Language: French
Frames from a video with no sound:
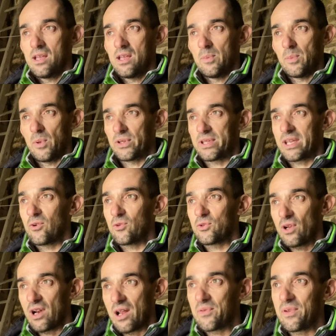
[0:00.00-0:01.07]
Pendant très
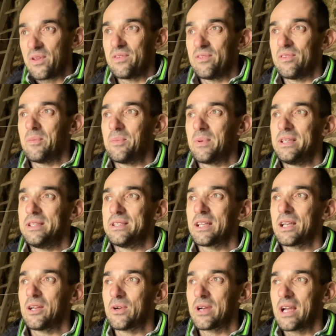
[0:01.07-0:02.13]
longtemps, elle a fait vivre la
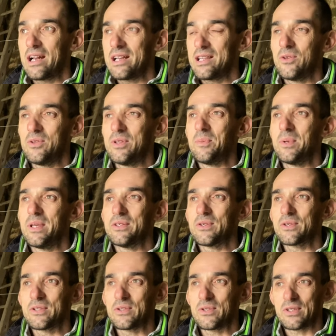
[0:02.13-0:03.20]
paysannerie locale. Il y a eu des paysans
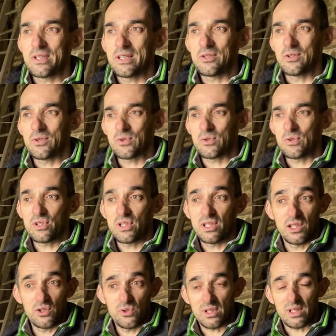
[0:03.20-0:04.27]
qui se, sont
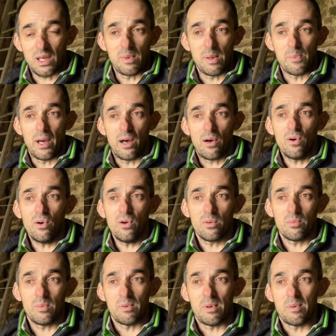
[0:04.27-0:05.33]
succédés jusqu'à mes parents.
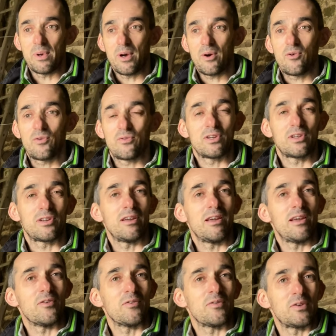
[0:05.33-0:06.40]
Mais mes parents,
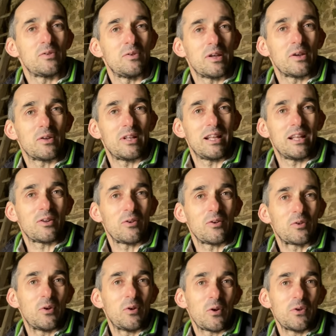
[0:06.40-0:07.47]
ayant vécu les, les, 30
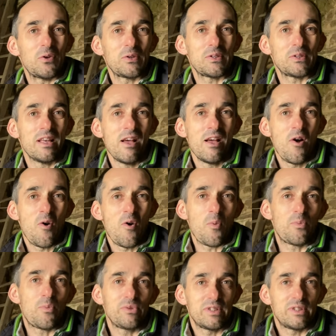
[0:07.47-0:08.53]
glorieuses, on
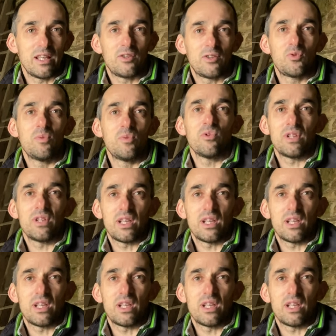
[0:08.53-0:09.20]
poussait tout le monde à